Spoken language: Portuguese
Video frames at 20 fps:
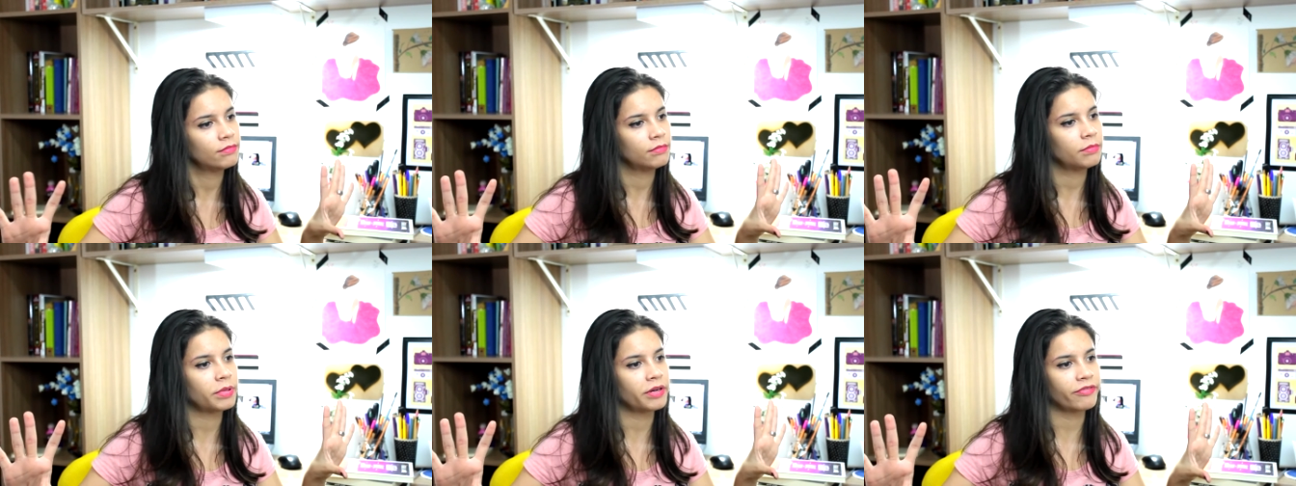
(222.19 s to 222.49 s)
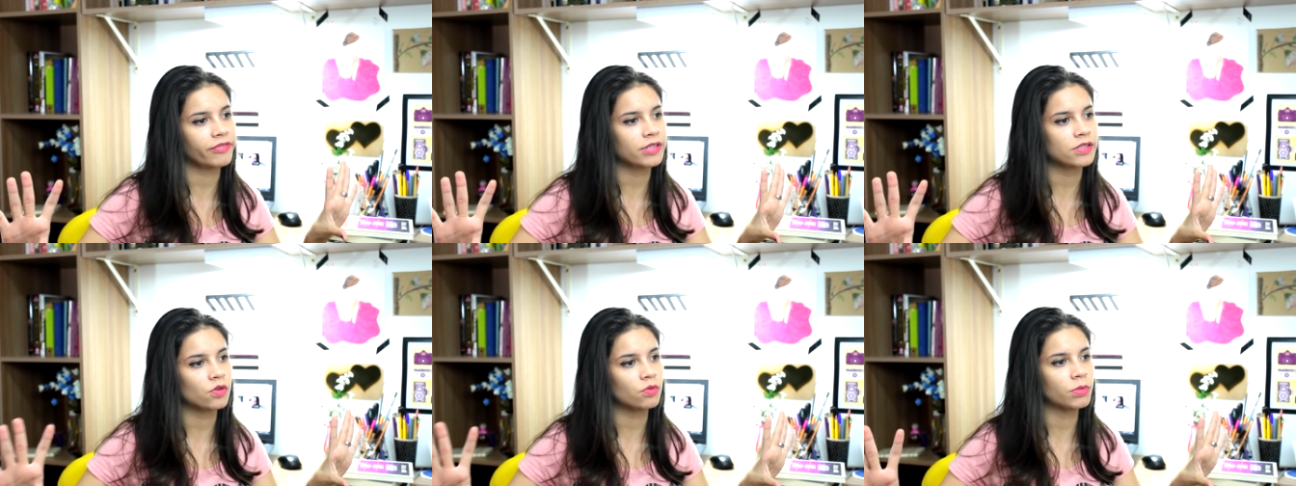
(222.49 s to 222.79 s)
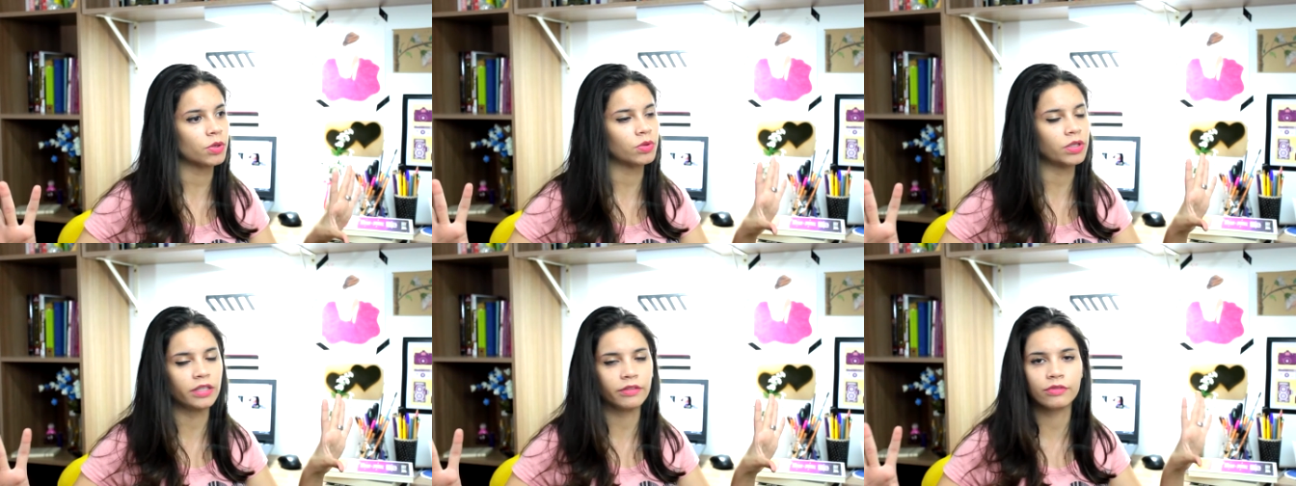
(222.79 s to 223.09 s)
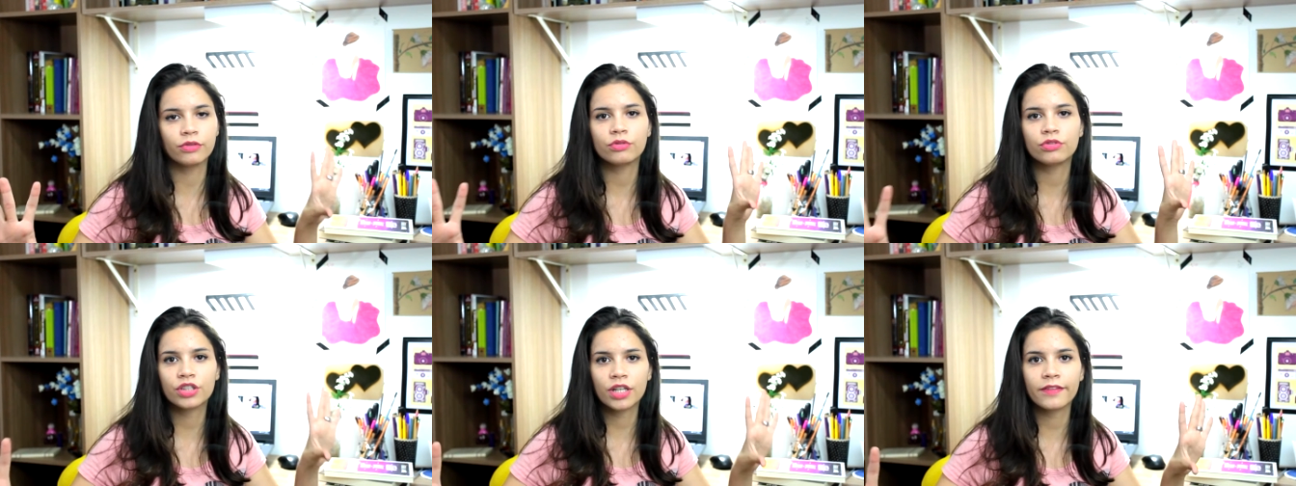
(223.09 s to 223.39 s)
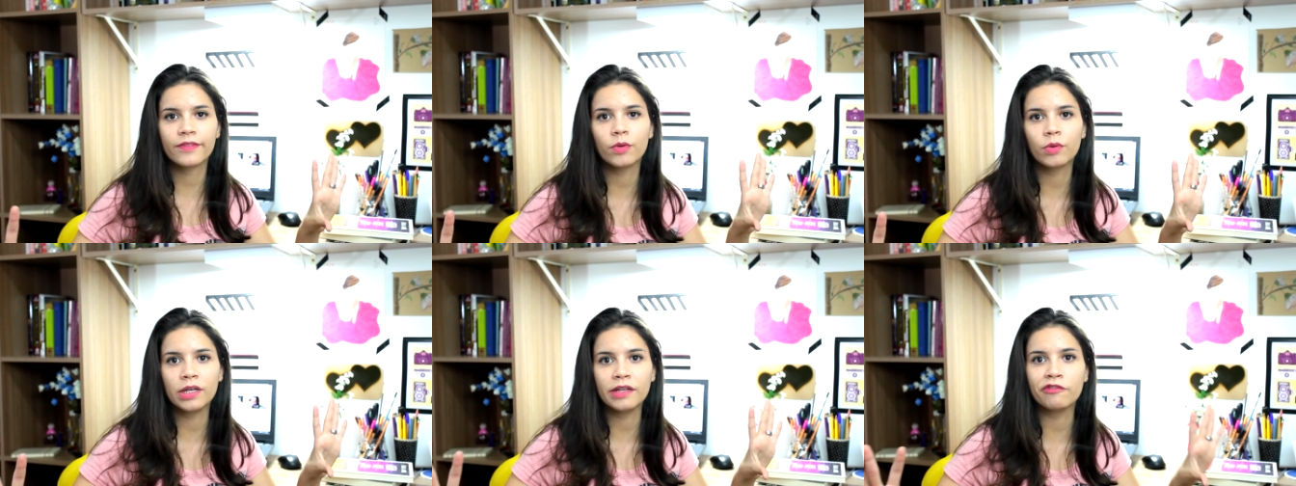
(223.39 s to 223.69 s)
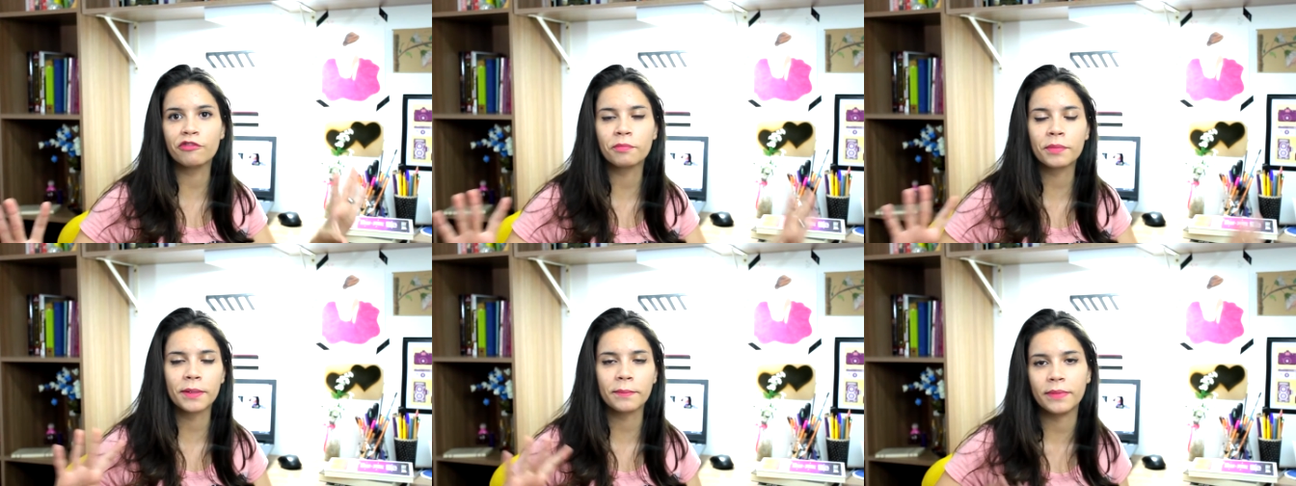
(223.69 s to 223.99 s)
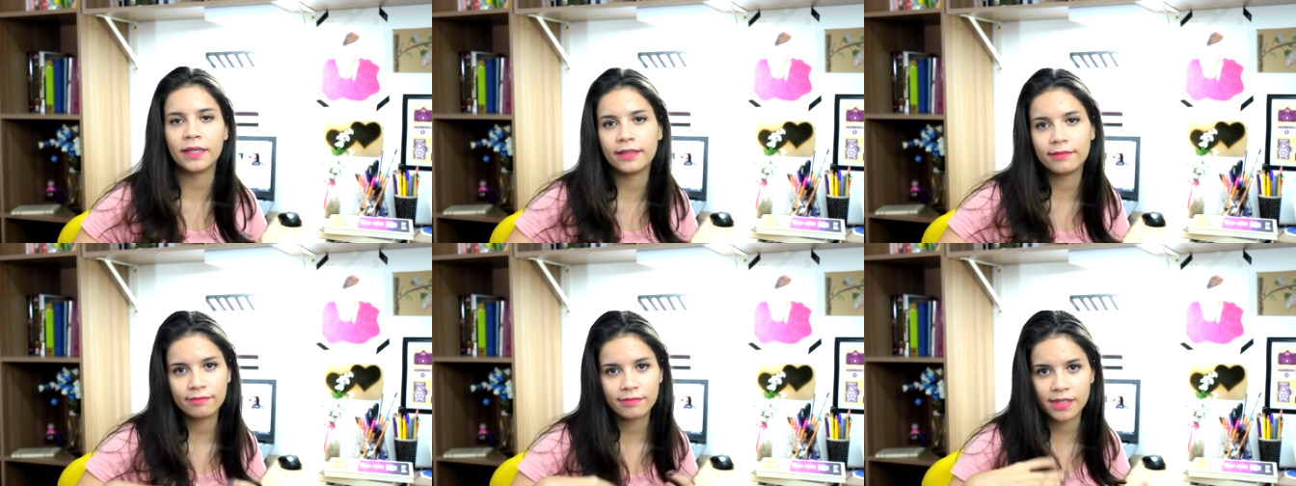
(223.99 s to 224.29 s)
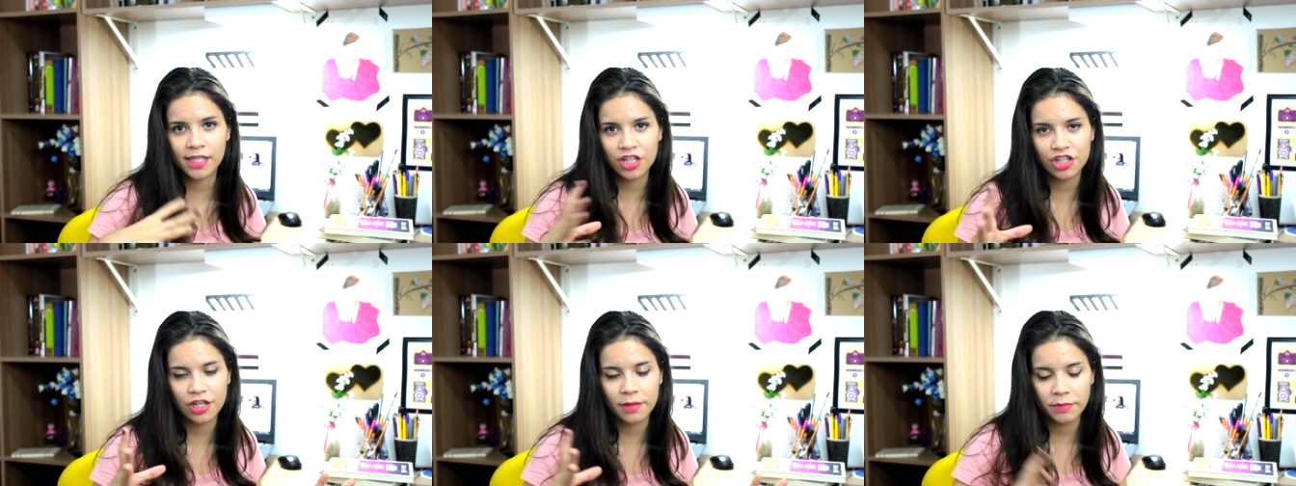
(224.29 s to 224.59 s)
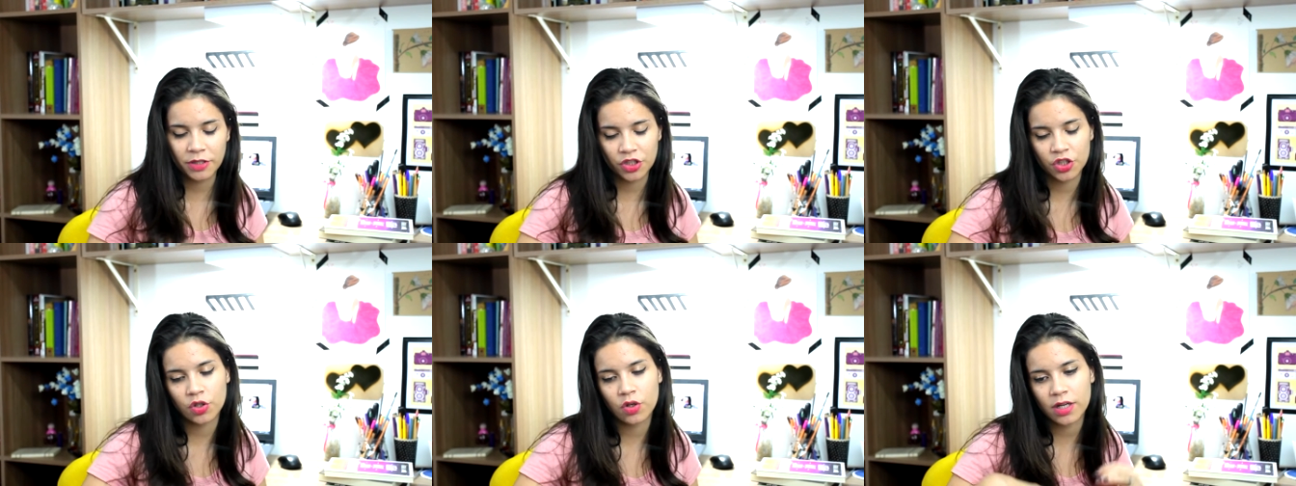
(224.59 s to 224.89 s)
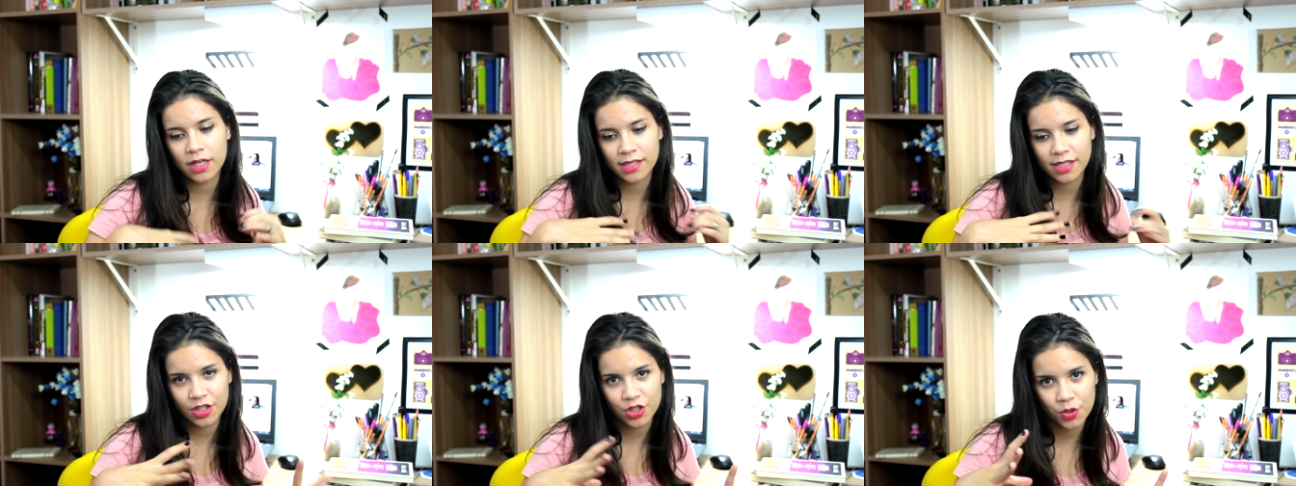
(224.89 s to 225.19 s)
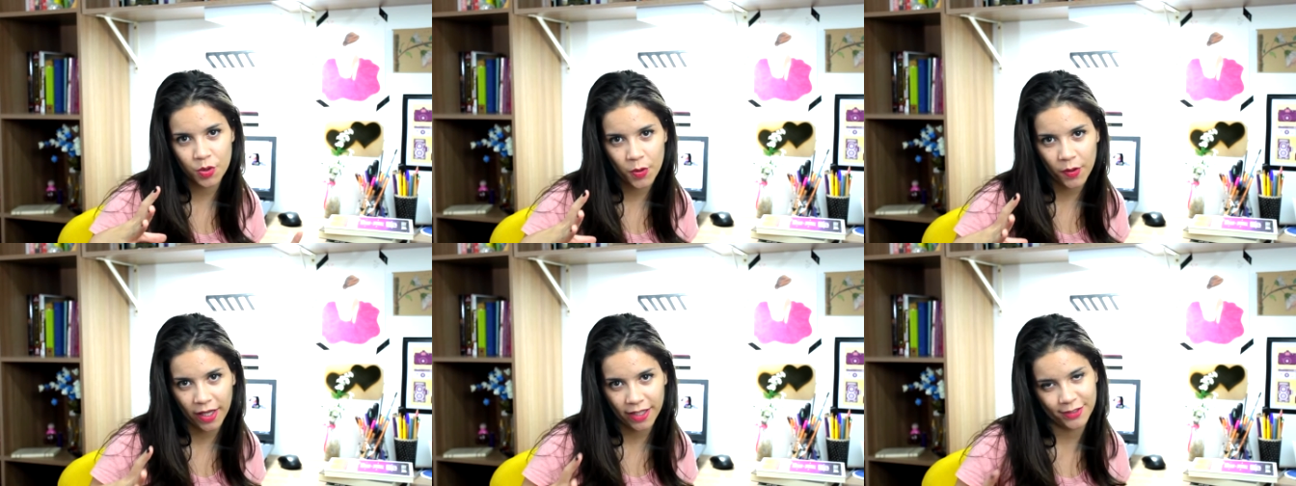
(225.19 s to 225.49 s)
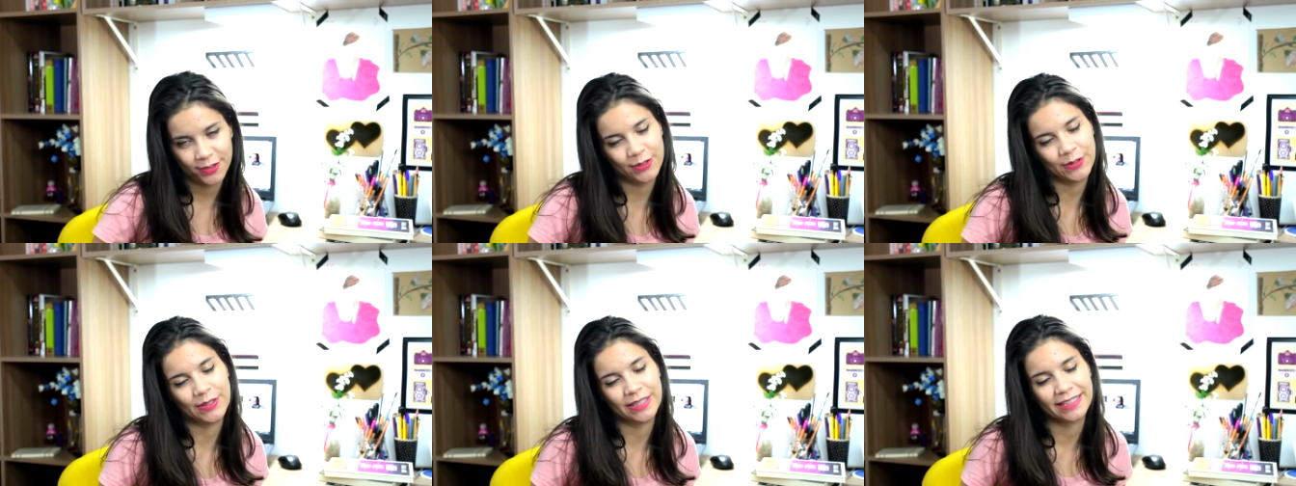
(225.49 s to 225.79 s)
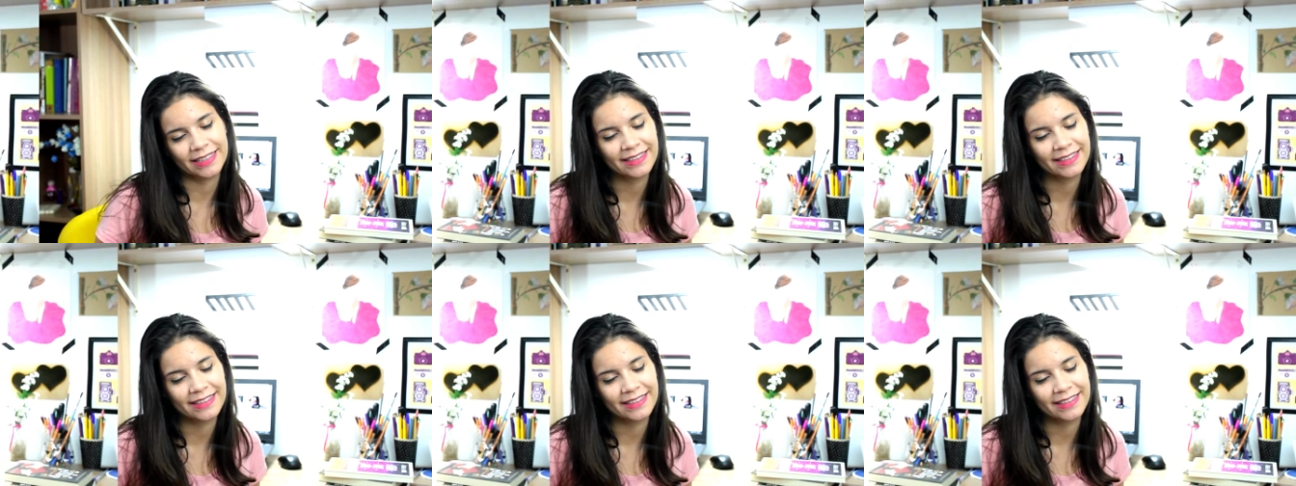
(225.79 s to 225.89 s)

para fazer o meu livro, escrever um livro para mim, seja da minha história, seja de qualquer história.